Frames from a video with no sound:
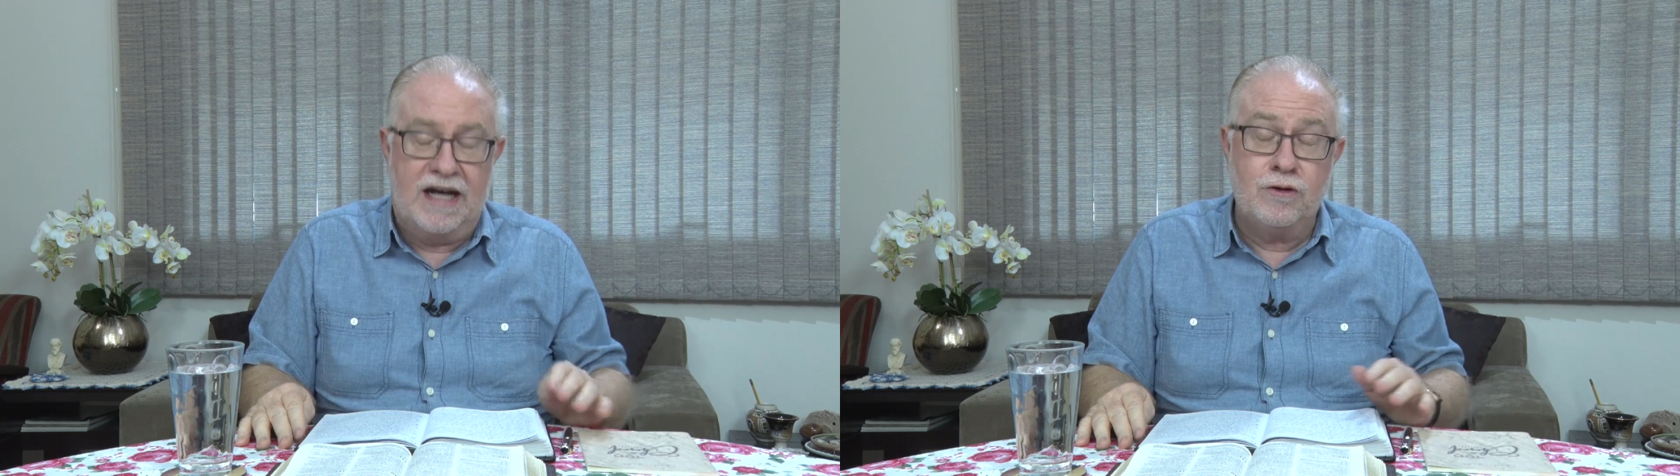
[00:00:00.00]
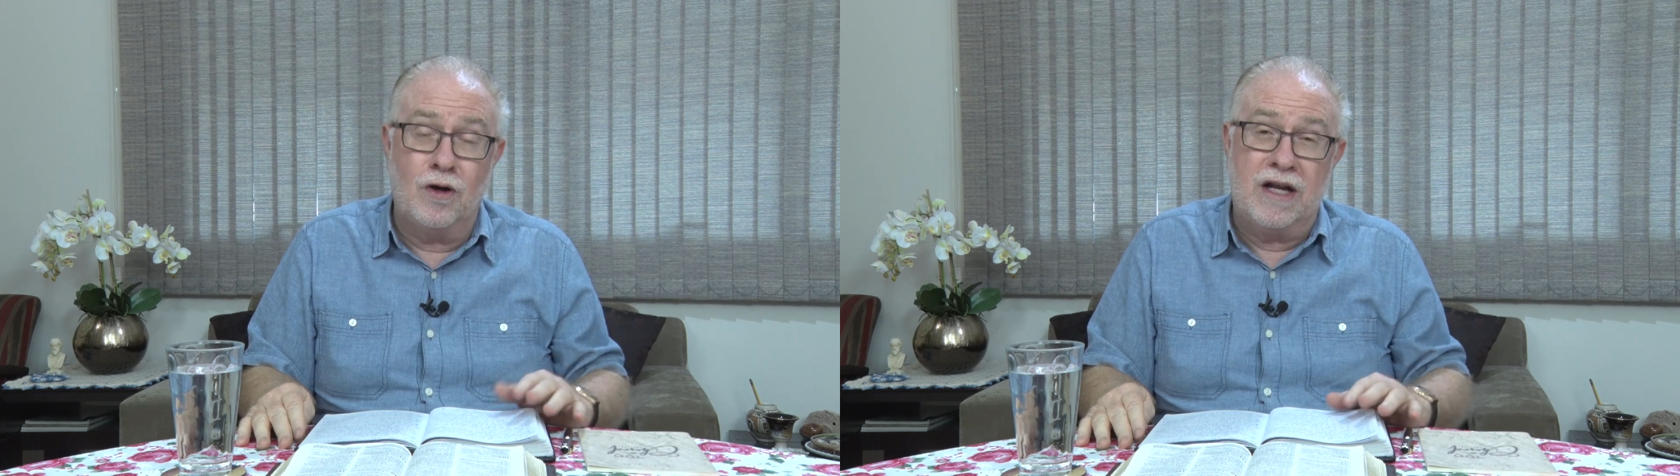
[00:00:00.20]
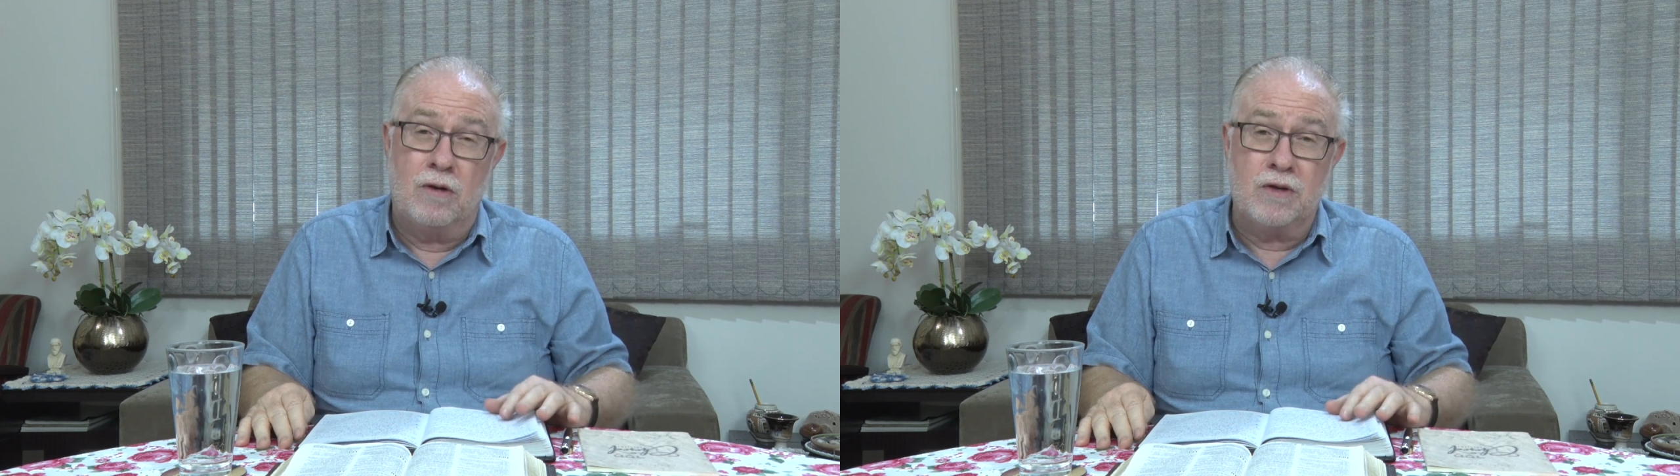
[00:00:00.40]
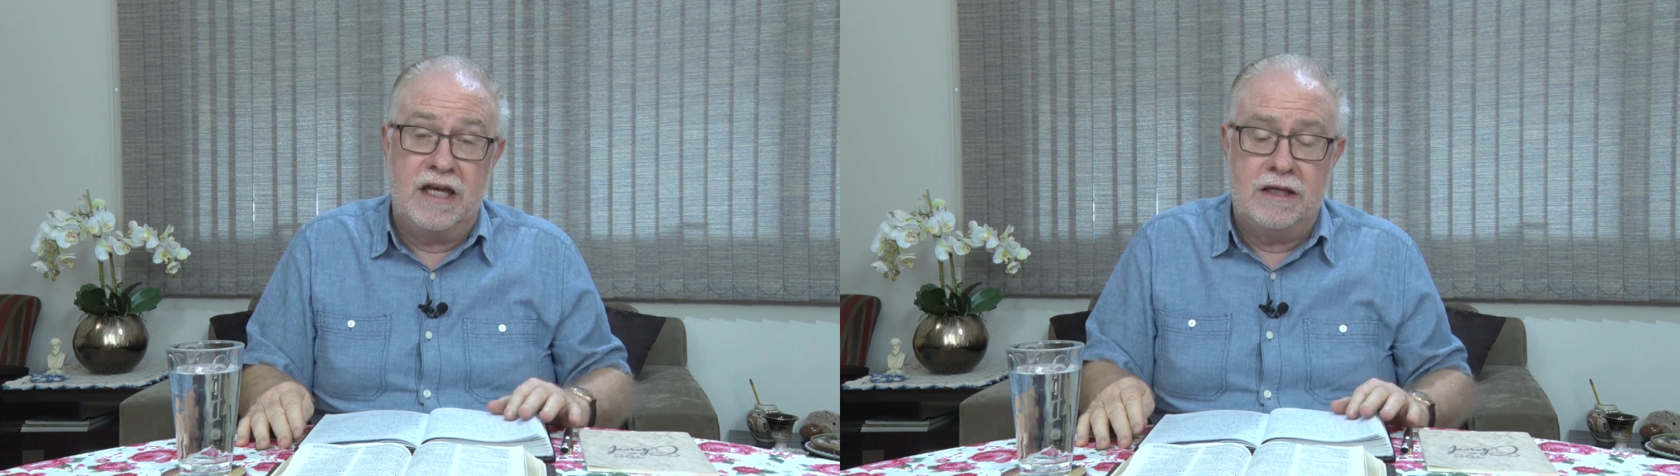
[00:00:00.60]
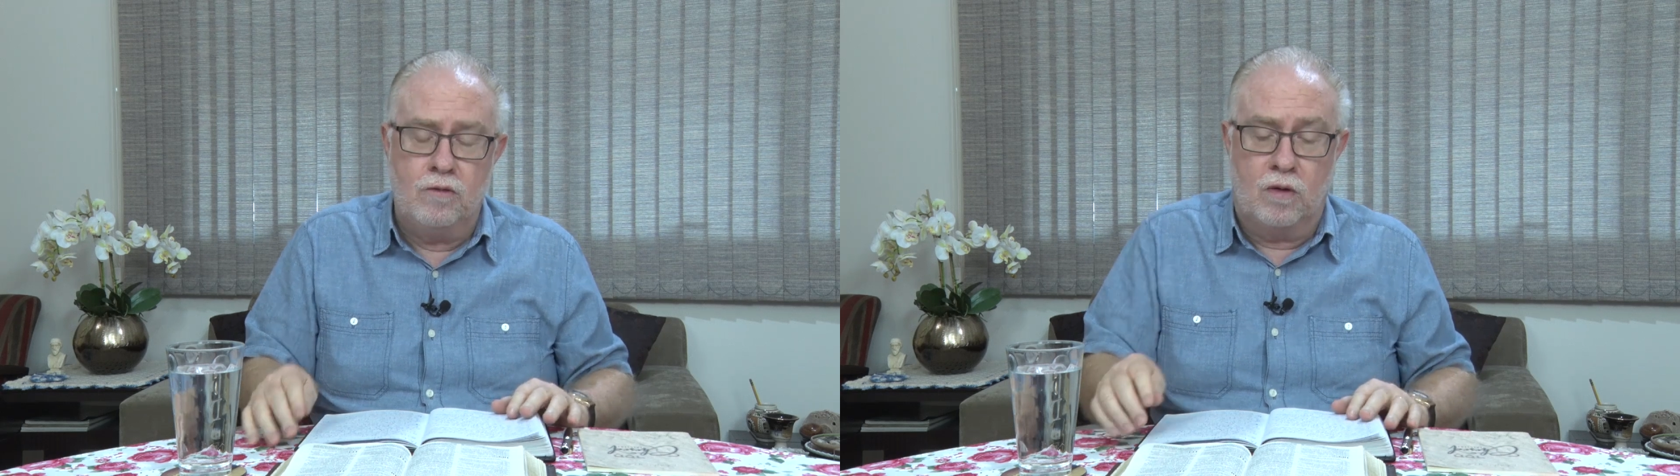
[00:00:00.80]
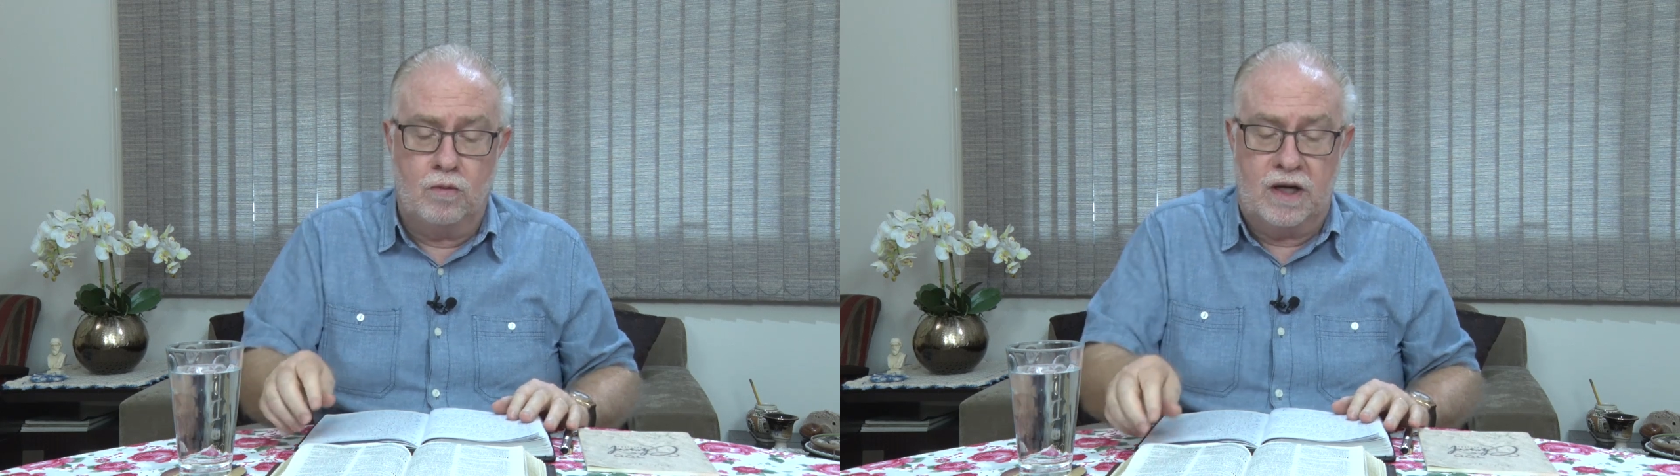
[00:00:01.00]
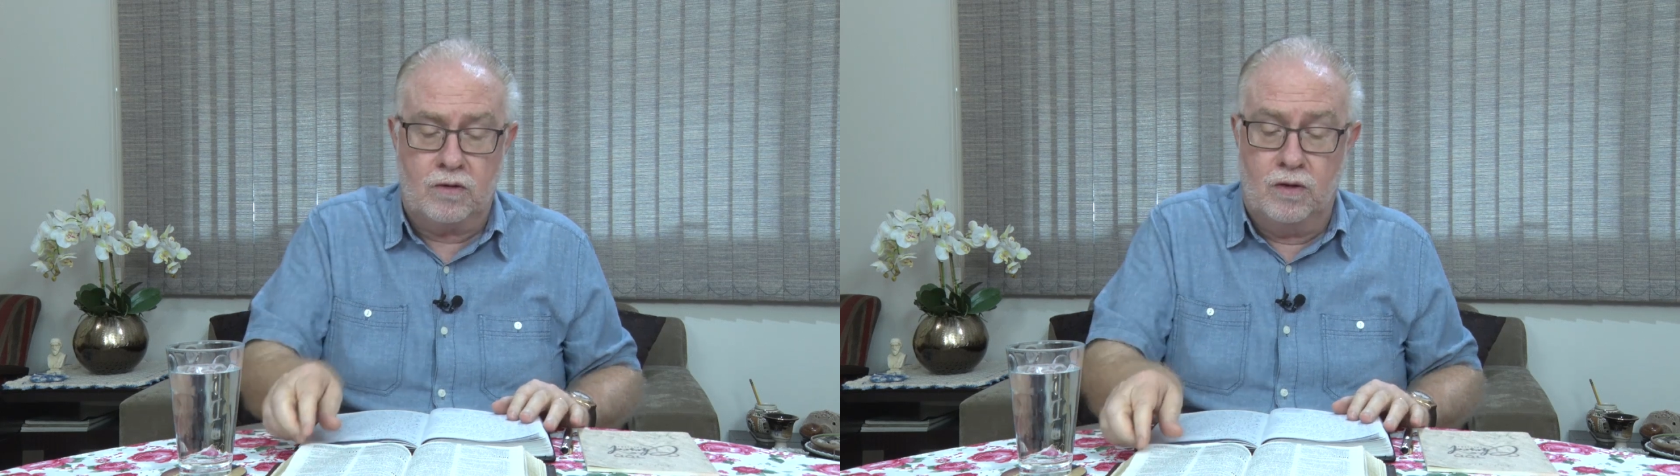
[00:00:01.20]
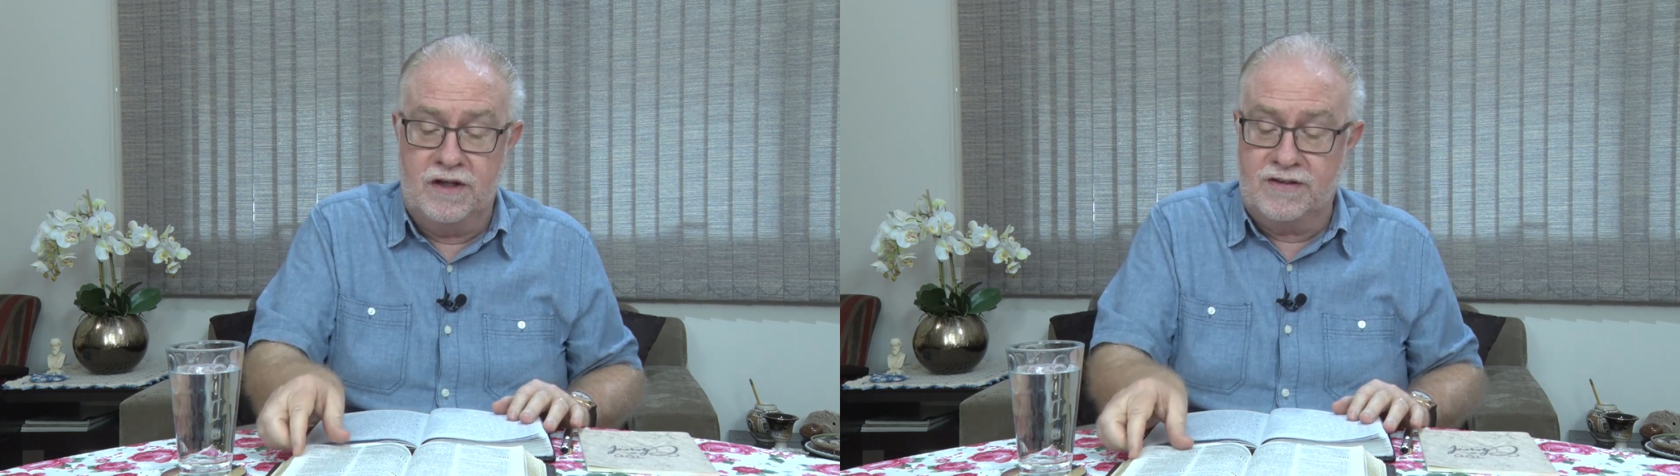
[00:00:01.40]
adora alguém ou alguma
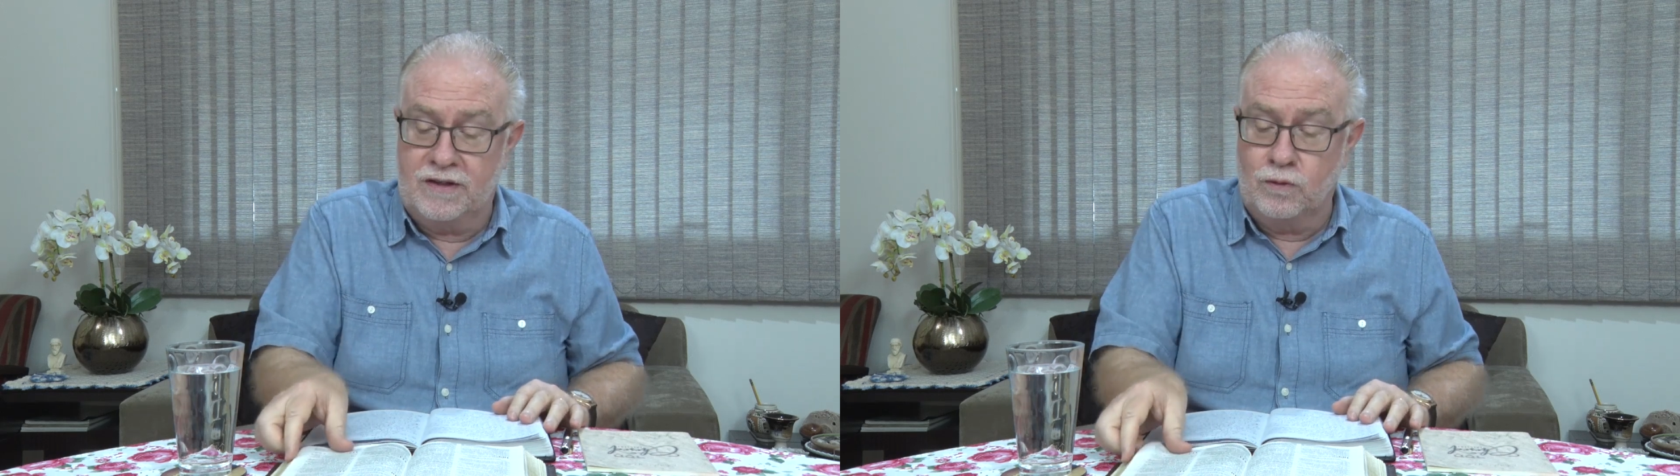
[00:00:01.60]
coisa?